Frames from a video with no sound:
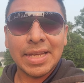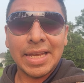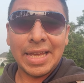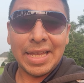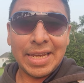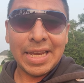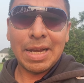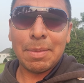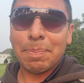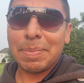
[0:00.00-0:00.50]

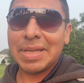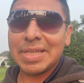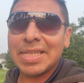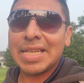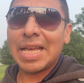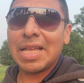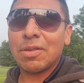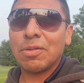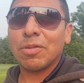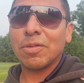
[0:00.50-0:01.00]
que en el
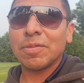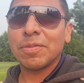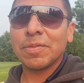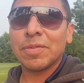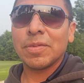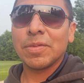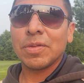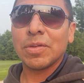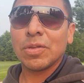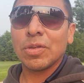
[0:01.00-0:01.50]
pasado
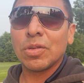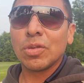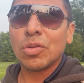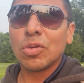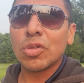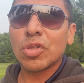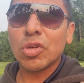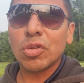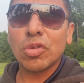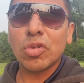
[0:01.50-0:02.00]

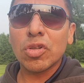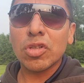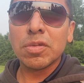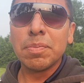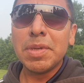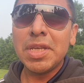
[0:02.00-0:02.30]
nosotros